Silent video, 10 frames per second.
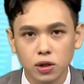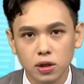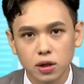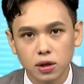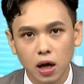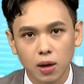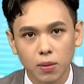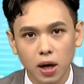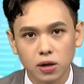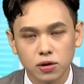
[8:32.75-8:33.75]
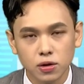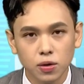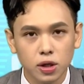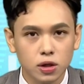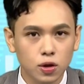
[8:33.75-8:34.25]
信也大卖，四
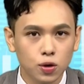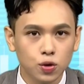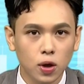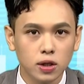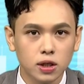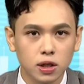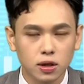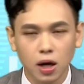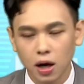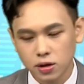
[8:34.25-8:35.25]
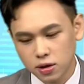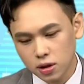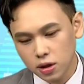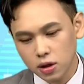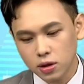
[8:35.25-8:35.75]
月营收双减，他还吃
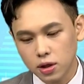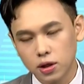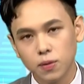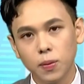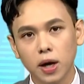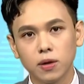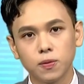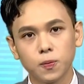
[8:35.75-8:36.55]
了一根跌停板？